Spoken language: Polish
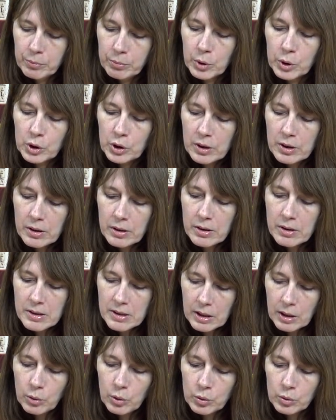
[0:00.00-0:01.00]
pod
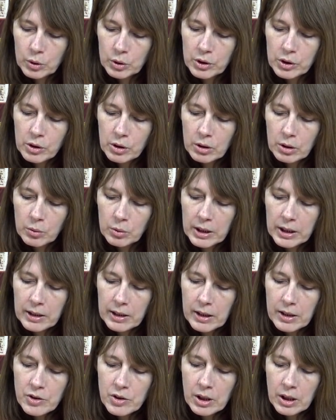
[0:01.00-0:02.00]
stałą kontrolą
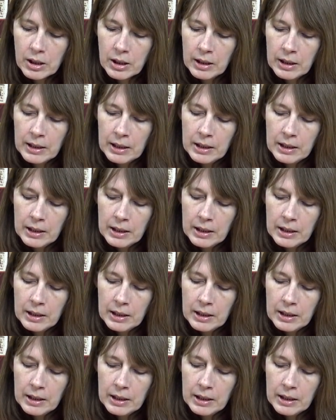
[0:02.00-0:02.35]
lekarza.